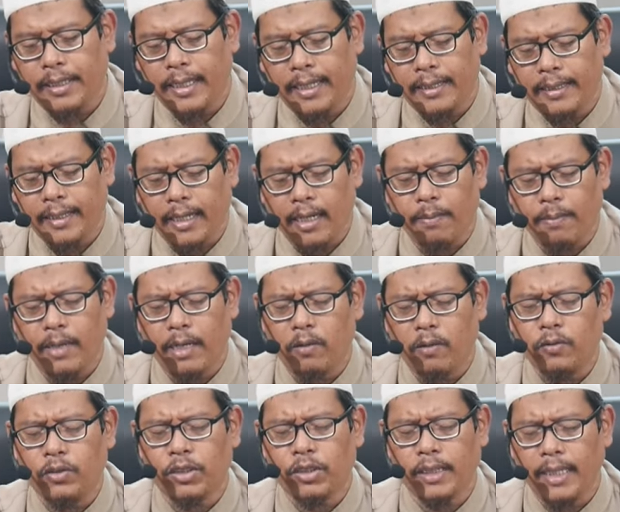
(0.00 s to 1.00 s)
di antara
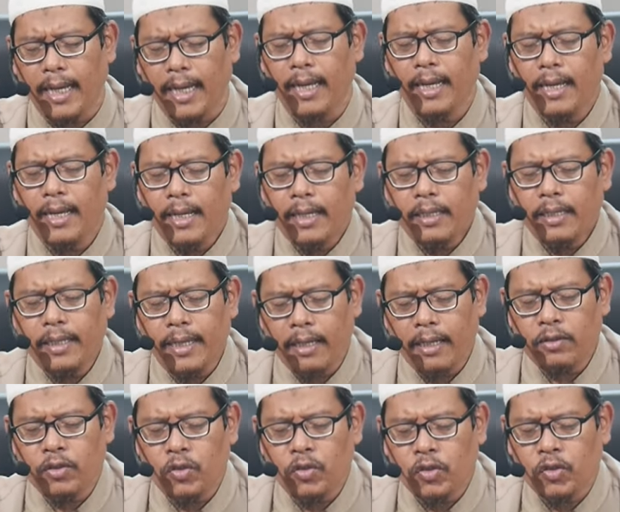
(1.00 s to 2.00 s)
manusia
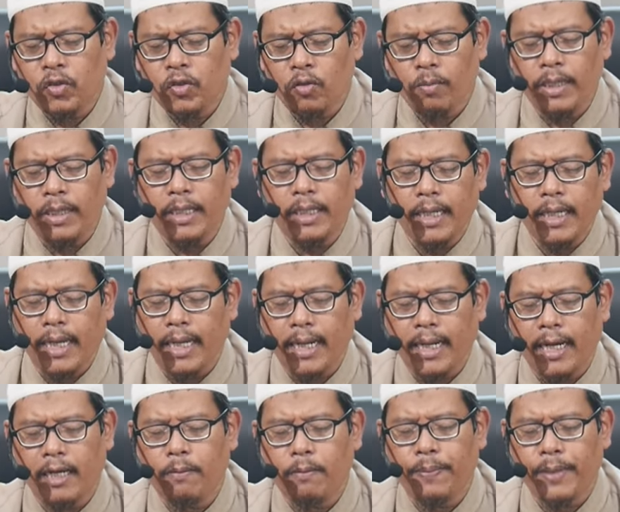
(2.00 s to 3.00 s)
yang justru
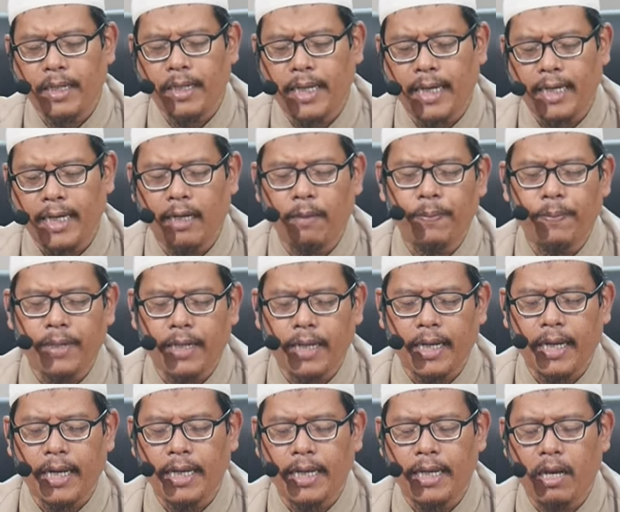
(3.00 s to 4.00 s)
meninggalkan
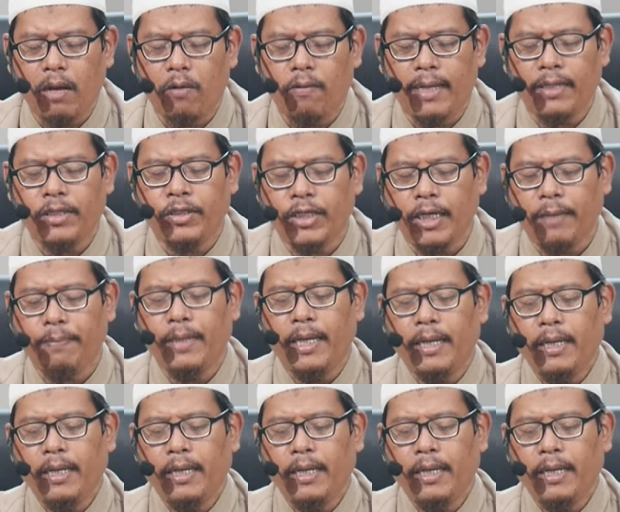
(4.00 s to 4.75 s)
perkara-perkara yang wajib